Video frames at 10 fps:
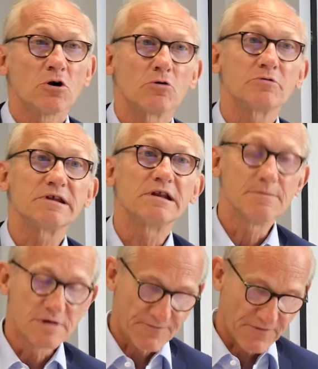und die
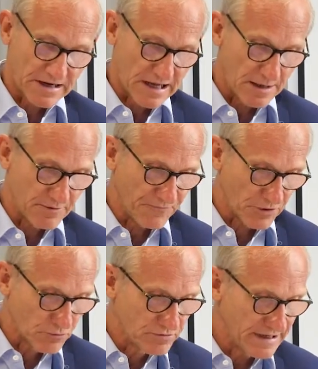Limitvergabe
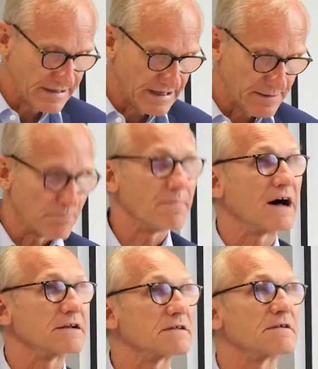von Unternehmen
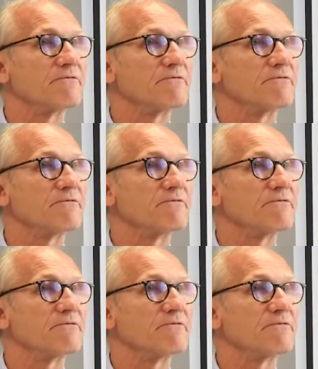hat.